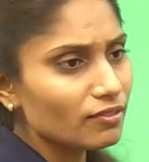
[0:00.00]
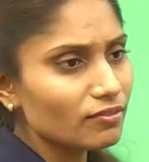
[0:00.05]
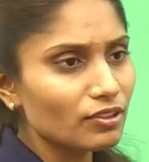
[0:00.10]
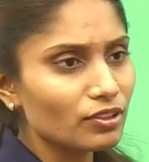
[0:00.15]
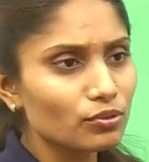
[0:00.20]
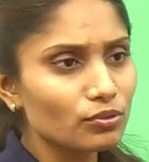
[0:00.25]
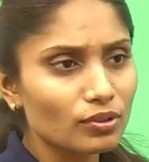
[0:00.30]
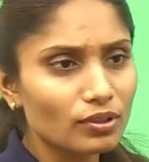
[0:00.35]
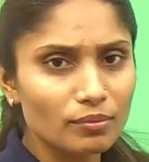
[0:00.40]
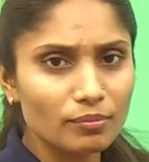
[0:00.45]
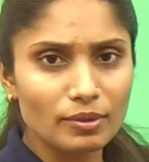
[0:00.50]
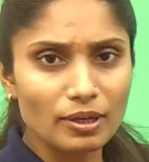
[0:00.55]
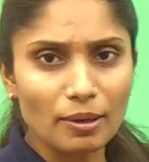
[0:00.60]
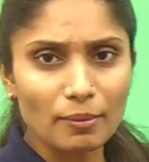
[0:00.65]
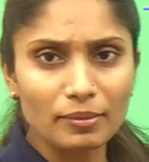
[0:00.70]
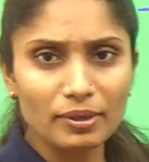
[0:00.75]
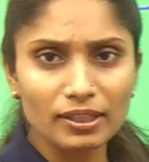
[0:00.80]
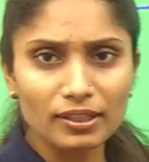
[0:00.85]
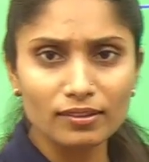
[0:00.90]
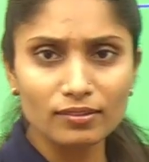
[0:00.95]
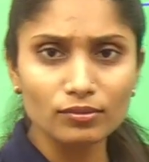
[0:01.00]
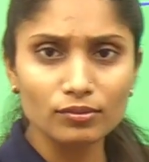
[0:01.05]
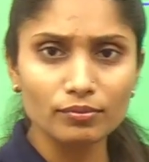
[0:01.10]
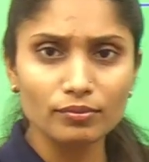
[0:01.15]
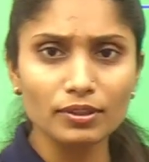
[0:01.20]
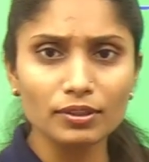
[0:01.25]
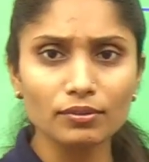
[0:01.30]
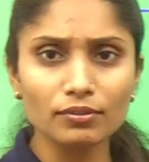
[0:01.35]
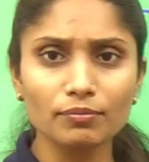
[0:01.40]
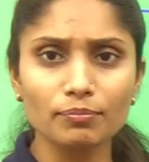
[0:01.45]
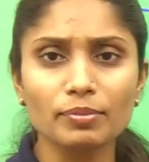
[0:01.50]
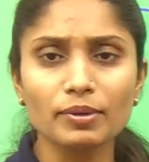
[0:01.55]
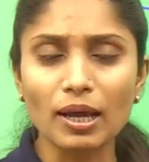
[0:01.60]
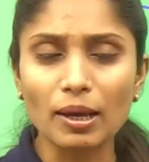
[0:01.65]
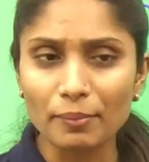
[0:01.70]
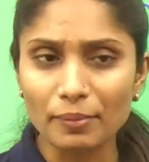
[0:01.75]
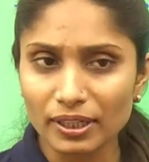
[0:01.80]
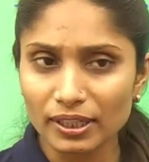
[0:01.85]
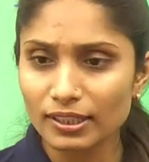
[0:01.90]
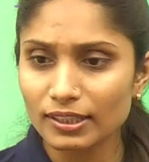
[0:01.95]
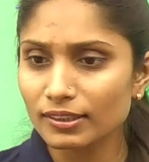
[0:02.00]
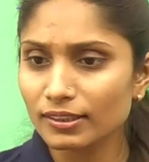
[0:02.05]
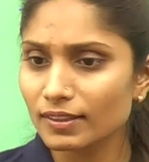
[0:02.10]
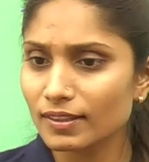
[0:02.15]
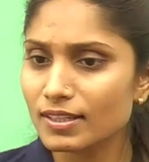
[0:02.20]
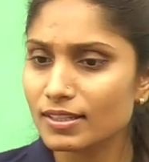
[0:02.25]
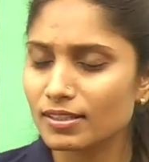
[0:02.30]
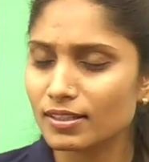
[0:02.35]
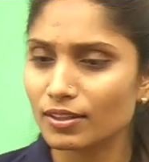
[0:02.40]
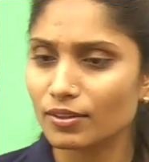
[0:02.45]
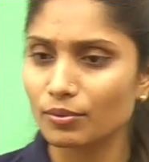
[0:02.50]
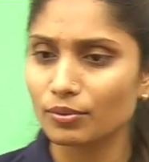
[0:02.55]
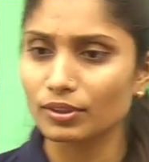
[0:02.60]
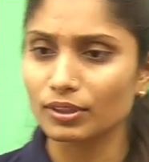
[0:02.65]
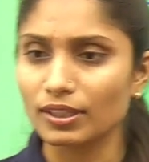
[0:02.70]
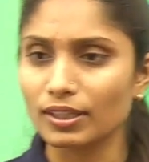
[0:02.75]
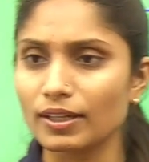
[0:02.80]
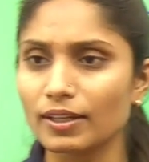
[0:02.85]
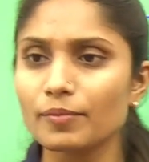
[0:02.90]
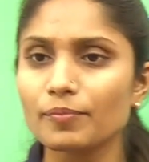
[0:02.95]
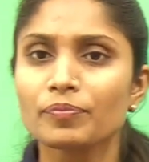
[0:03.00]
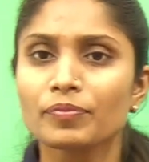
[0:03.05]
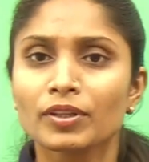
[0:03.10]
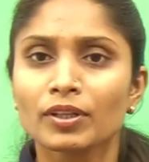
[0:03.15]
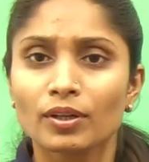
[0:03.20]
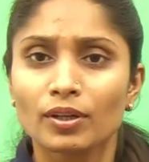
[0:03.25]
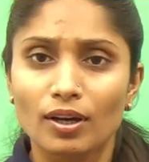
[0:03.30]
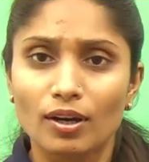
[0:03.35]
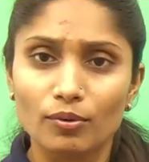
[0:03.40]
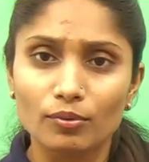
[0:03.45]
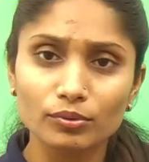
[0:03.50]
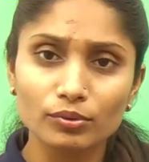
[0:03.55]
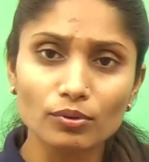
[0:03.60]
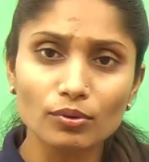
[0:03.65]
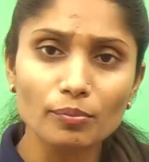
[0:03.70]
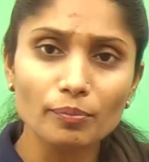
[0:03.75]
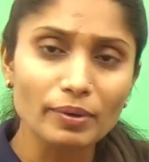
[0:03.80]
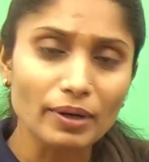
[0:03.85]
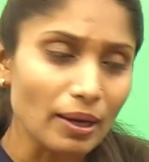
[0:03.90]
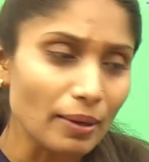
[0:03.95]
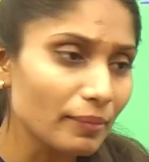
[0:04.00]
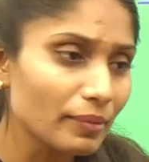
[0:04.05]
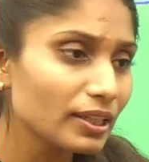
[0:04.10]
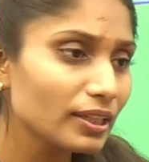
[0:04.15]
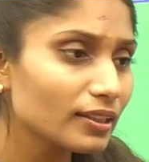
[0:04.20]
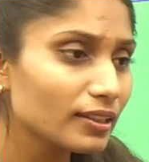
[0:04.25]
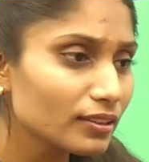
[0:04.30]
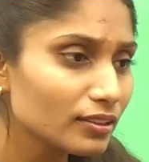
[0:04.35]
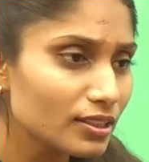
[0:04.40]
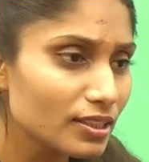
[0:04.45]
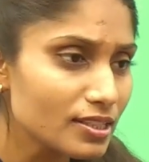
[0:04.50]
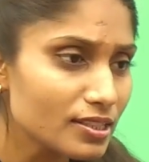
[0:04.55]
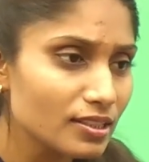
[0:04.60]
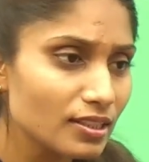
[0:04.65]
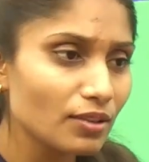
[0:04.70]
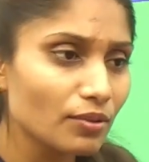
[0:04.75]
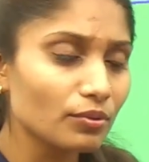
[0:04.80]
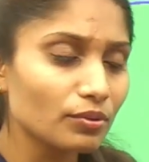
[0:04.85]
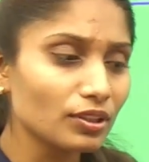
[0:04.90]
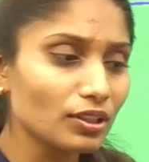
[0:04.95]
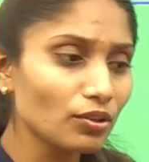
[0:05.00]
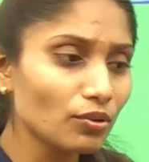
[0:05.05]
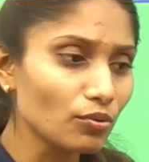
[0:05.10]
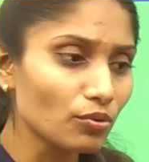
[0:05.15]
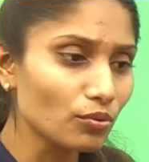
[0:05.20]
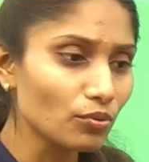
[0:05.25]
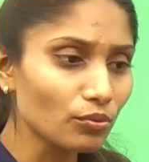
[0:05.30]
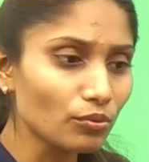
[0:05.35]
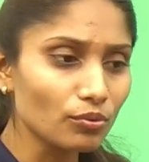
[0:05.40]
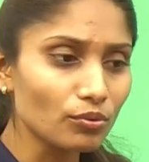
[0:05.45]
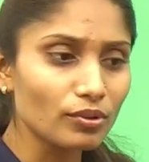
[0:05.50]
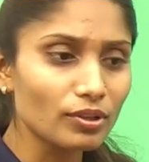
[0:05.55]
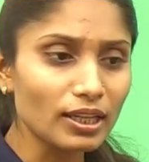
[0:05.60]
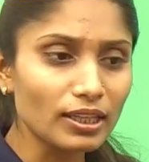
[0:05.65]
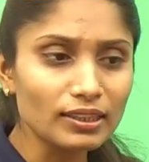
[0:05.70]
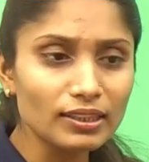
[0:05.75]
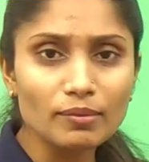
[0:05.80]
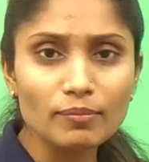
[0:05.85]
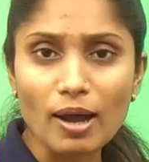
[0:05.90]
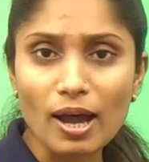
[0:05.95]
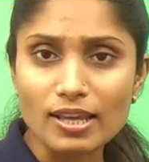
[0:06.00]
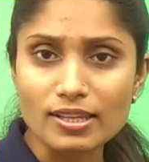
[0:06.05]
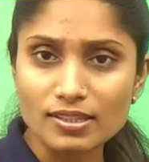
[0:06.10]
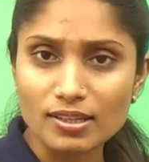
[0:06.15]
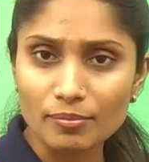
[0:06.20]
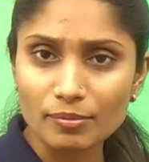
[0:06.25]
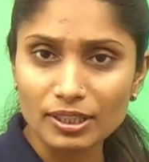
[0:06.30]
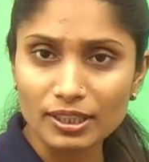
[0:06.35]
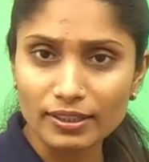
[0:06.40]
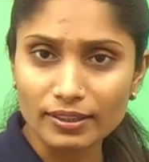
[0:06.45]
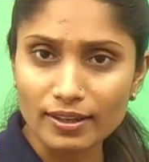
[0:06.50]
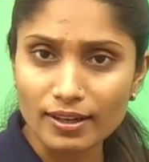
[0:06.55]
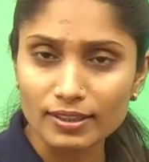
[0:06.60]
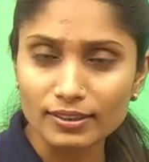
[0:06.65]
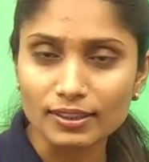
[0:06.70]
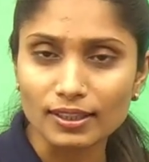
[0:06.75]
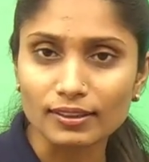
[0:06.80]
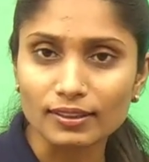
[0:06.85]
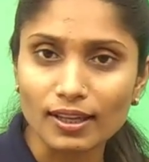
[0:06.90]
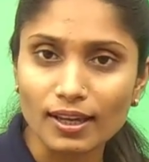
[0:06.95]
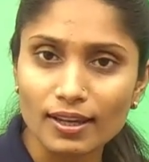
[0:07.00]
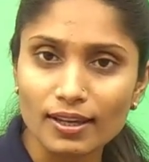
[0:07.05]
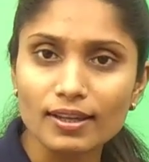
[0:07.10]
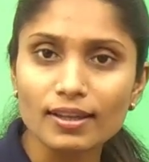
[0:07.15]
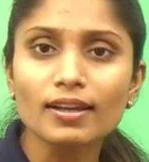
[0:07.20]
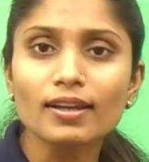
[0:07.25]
वेदों के ब्राह्मण ग्रंथ हुए तो ब्राह्मण ग्रंथ किस लिए होते हैं उनको ब्राह्मण ग्रंथ इसलिए होते हैं क्योंकि उनको गद्य भाषा में लिखा जाता है